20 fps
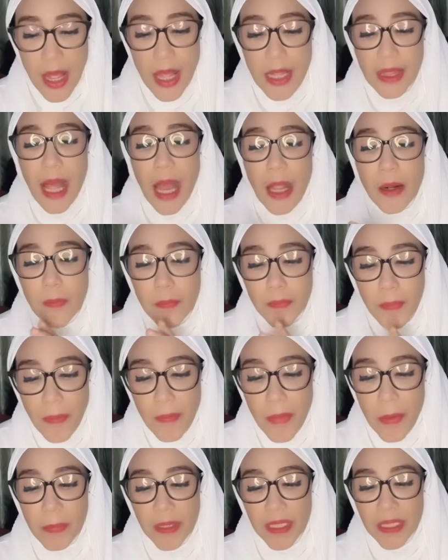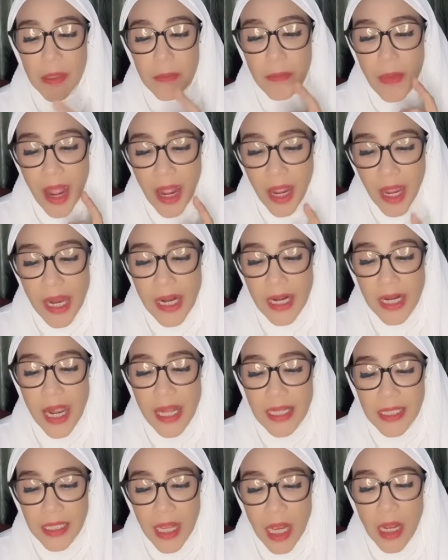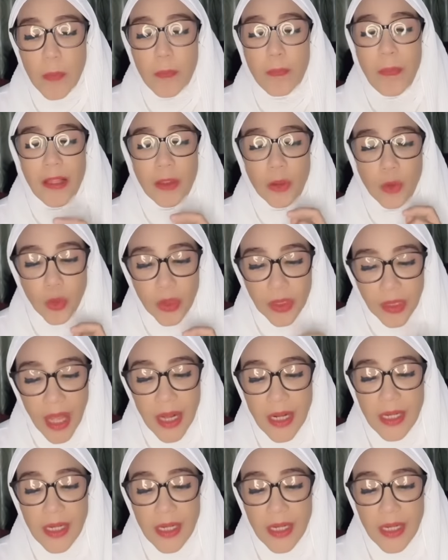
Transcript: tanpa mempertimbangkan rasa kepatutan,